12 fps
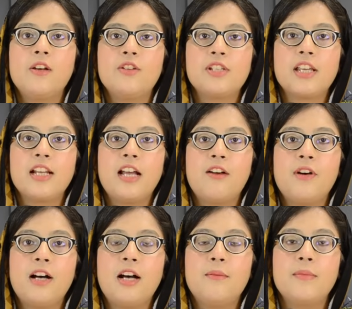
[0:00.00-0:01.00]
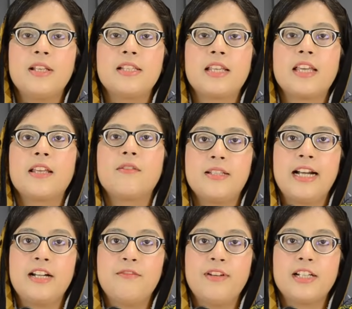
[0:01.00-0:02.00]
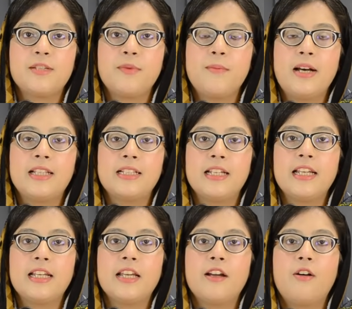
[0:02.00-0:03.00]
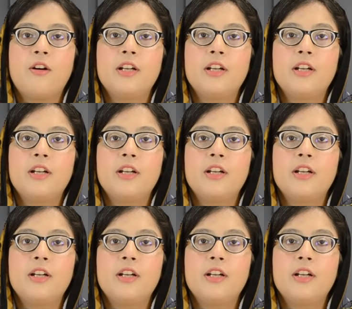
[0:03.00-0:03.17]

इसके अलावा हम इसके साइड इफ़ेक्ट्स पे बात करेंगे